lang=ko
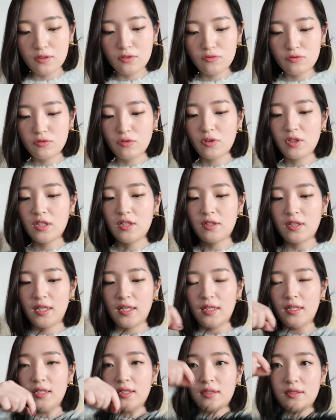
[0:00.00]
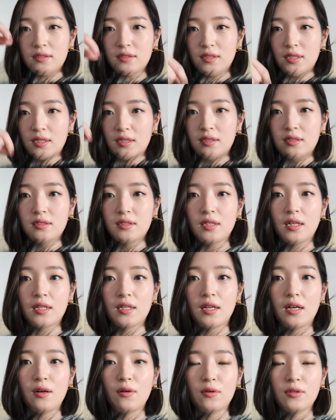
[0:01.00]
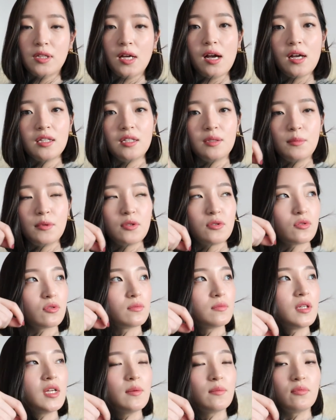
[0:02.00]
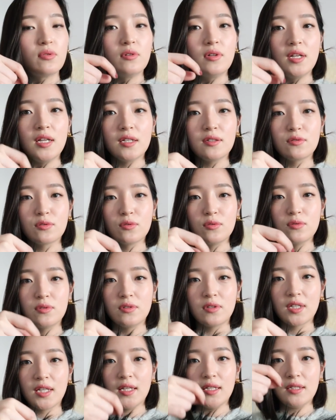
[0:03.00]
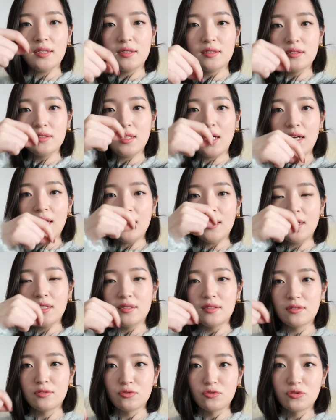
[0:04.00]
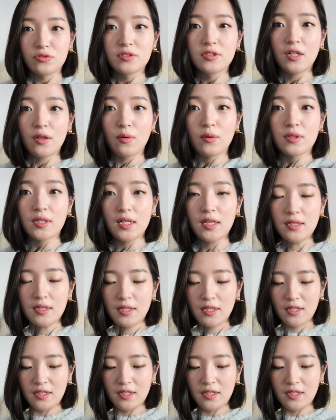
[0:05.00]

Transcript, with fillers: 그리고 여기 이렇게 희끗희끗하게 하거나 아니면 좀 블랙으로 이렇게 희끗 하이라이트를 준다거나